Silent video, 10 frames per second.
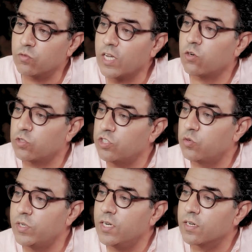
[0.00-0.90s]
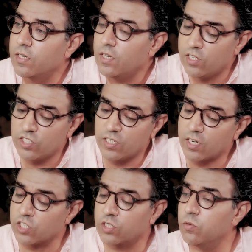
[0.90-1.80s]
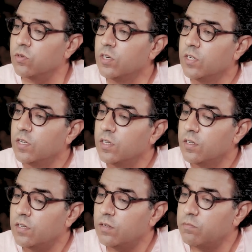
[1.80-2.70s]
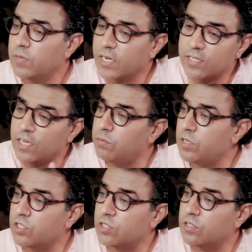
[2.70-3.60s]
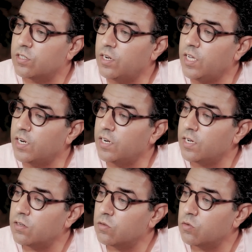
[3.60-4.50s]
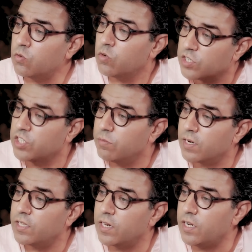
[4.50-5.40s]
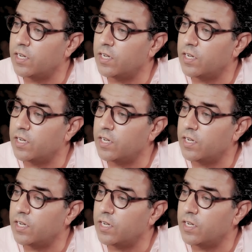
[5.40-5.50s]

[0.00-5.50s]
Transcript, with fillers: ونضحكوا شي شويه حنا جينا نقشبوا ايه ما كتحملش الحنه ولا شي مرا دايره